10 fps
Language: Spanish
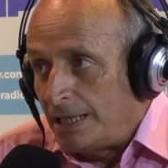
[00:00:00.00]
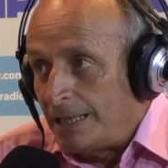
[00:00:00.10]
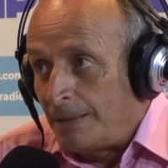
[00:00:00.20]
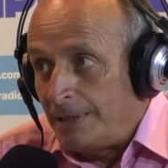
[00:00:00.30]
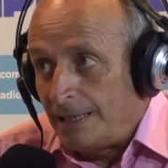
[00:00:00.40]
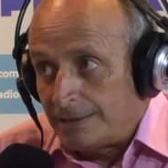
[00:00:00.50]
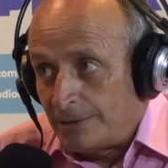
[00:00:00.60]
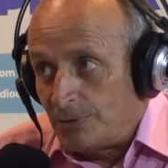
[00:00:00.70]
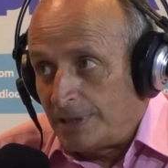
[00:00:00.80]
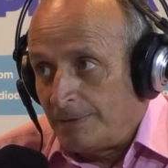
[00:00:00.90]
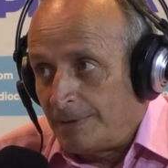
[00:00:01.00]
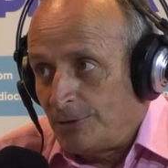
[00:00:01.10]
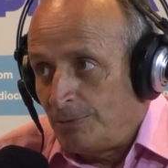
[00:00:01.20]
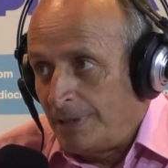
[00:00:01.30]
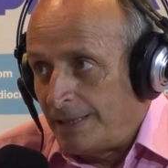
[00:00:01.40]
¿la vela la tengo que llevar
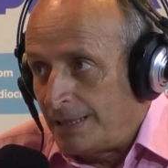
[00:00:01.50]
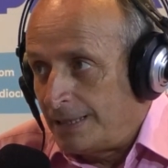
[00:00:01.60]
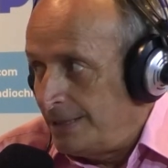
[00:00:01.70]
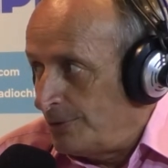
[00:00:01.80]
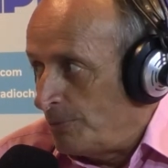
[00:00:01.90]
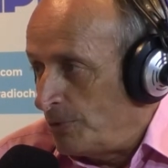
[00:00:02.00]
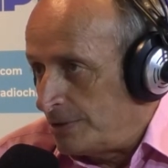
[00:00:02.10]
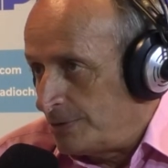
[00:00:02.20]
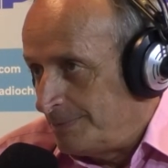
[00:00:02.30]
yo? ¿Me la dan allí? ¿Cómo es eso?